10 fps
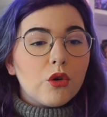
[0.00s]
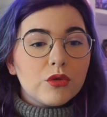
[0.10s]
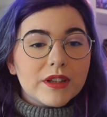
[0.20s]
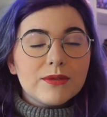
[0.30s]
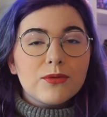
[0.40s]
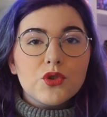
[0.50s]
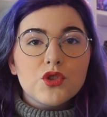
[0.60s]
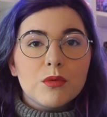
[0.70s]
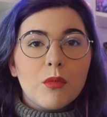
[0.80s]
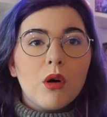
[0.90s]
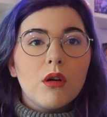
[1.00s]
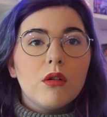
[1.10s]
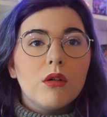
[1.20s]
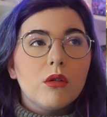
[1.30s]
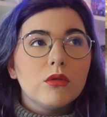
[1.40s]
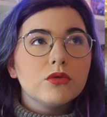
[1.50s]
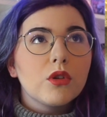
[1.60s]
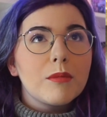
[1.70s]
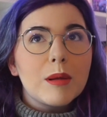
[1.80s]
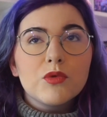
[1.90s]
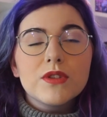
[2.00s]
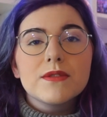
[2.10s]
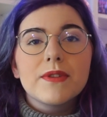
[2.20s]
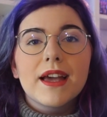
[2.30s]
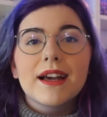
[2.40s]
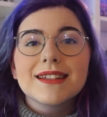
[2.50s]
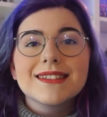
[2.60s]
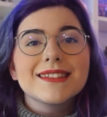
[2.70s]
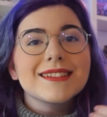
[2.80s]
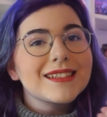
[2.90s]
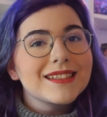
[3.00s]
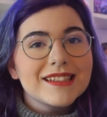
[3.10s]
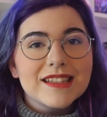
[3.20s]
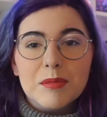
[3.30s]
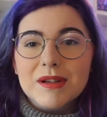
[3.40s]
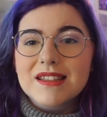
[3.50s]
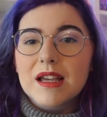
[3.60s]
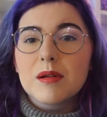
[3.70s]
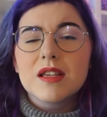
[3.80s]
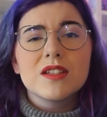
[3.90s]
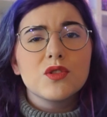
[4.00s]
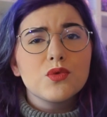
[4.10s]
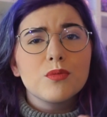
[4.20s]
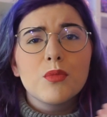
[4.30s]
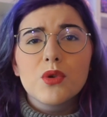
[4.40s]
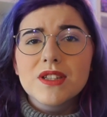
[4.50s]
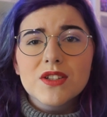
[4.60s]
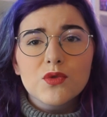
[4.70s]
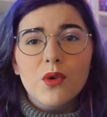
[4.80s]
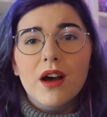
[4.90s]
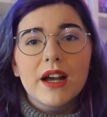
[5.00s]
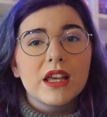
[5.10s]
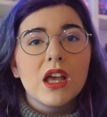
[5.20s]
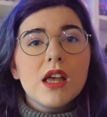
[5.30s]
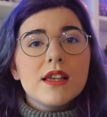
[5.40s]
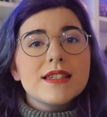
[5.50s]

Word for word: on est franchement euh, dans le même univers et c'est très très appréciable et c'est une bonne histoire et